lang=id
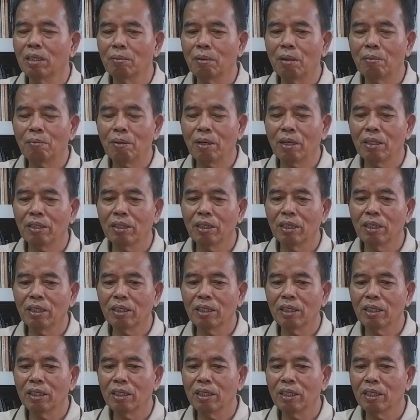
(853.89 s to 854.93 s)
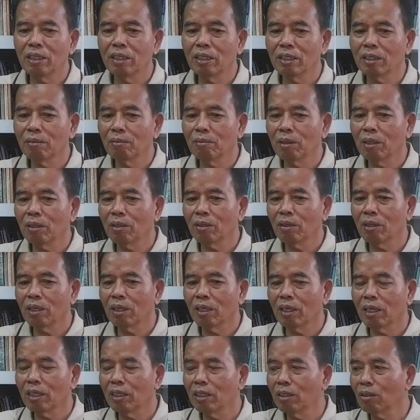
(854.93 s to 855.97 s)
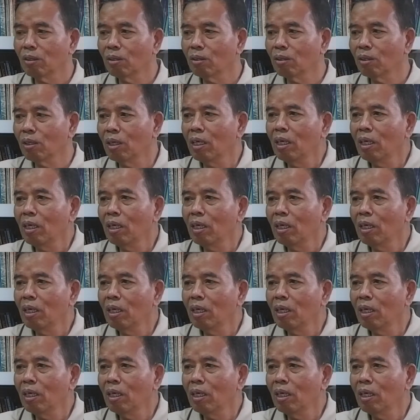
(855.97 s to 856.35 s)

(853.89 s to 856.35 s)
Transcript: bapaknya sehingga yang sebelas orang lain itu